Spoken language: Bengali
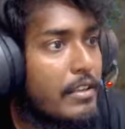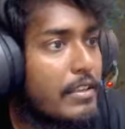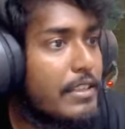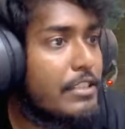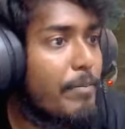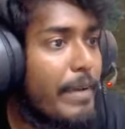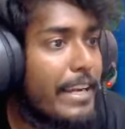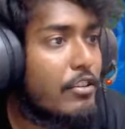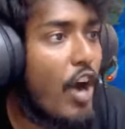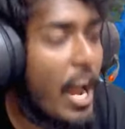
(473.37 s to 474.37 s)
দেখছো
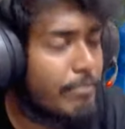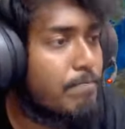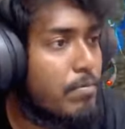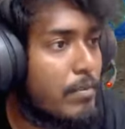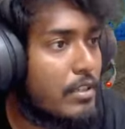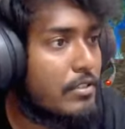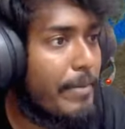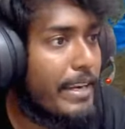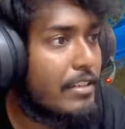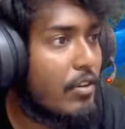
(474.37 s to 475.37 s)
প্যাকেট কর দা
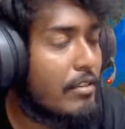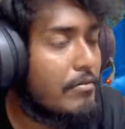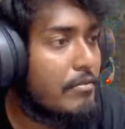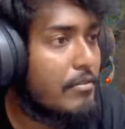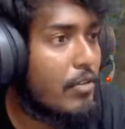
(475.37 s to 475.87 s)
প্যাকেট কর কর